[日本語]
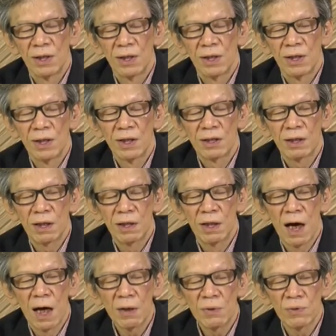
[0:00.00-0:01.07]
一体
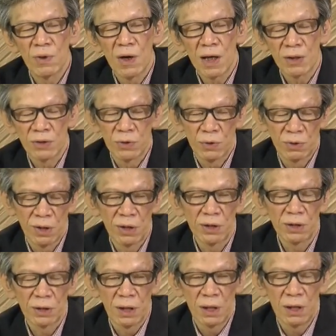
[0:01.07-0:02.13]
何の圧力なんで
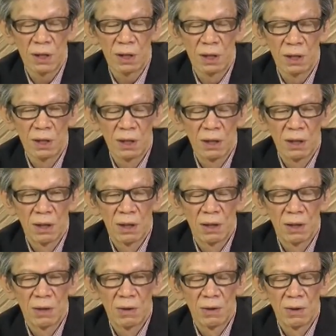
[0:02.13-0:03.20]
すか
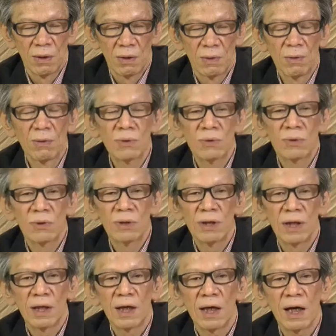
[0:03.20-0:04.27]
本当
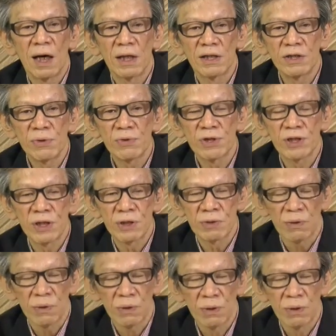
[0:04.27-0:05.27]
に恥を知れと